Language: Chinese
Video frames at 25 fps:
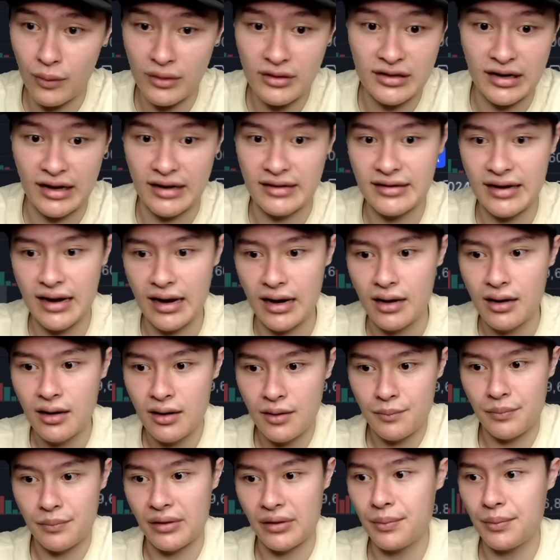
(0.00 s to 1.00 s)
察一下
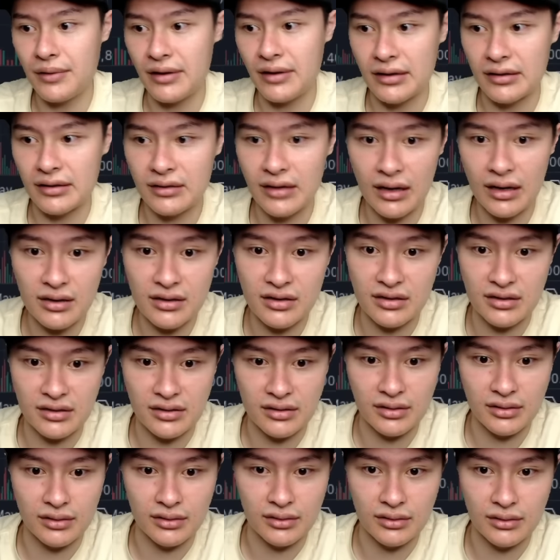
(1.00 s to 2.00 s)
比特币当时
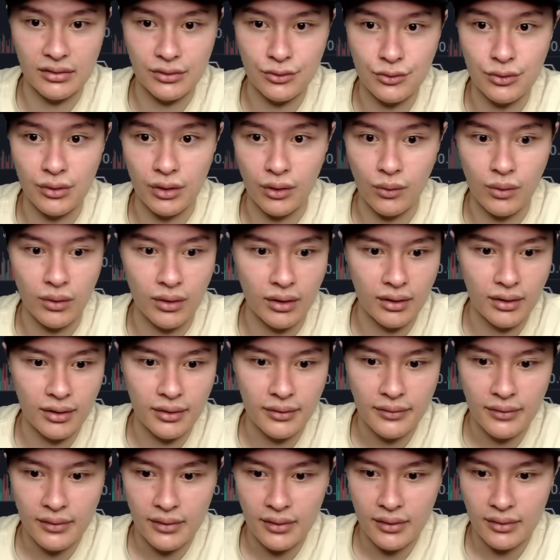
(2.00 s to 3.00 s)
的状况啊，
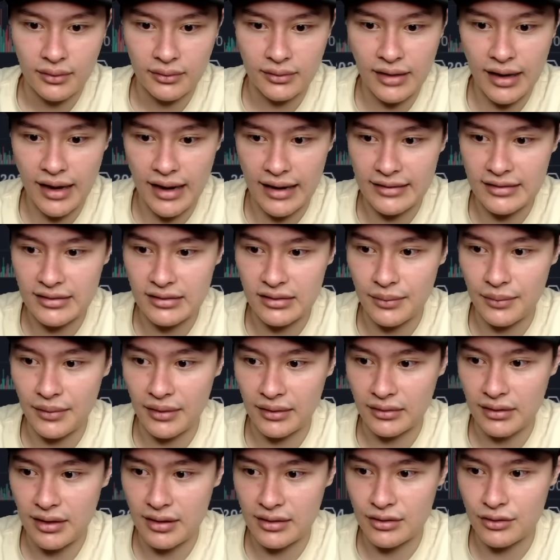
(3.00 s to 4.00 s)
大家还记得
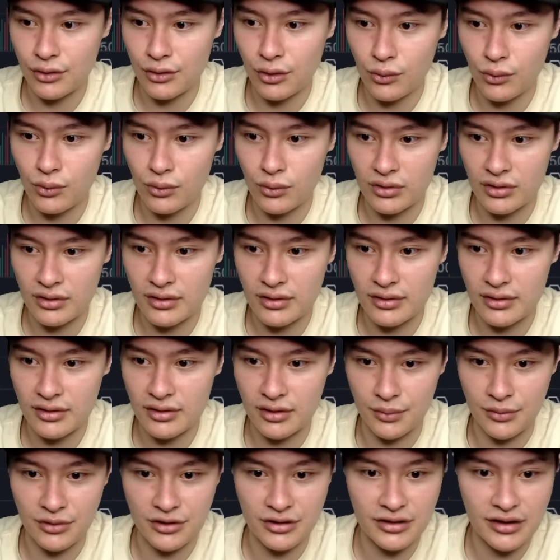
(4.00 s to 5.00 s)
吗？当时通过是
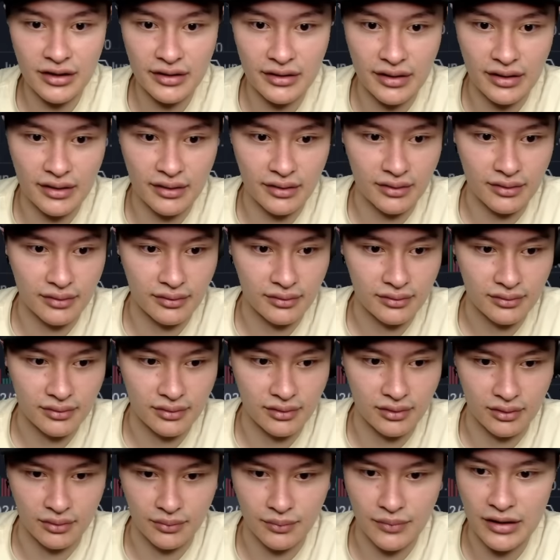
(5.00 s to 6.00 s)
什么时间点呢？
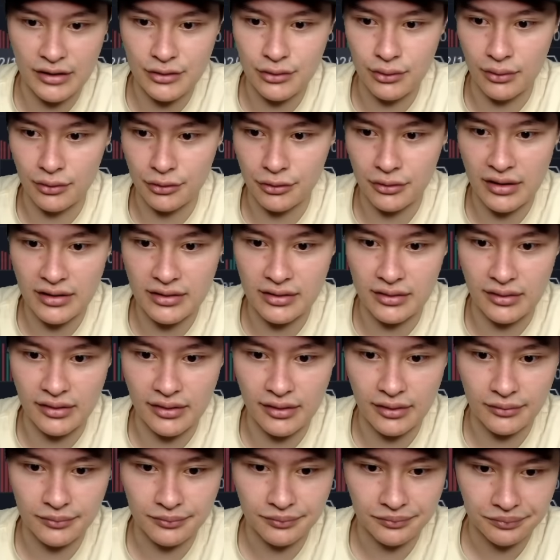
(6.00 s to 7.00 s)
啊，没错，我就在这里
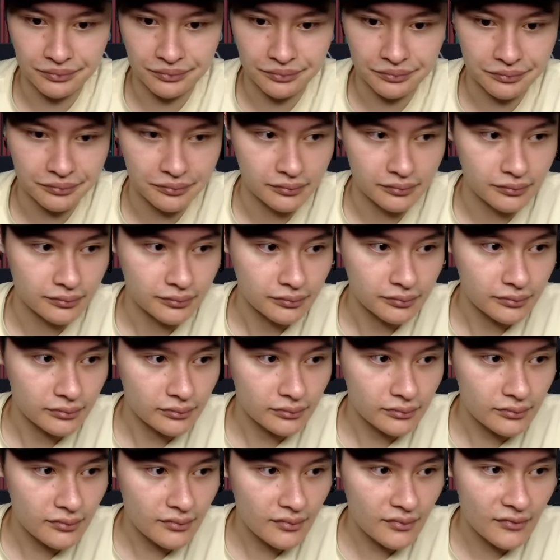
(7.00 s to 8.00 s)
啊，
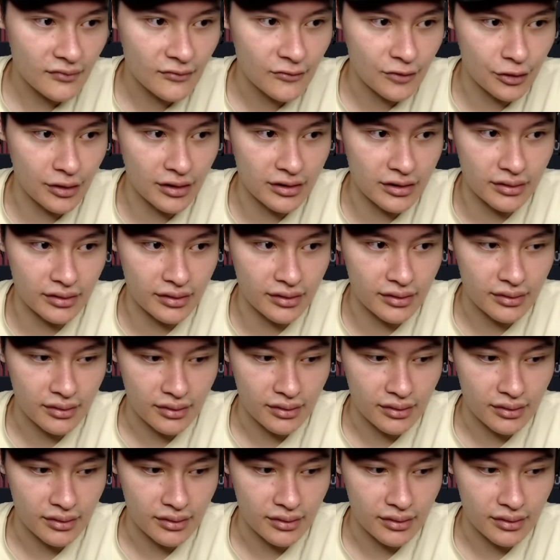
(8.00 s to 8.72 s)
就在这里。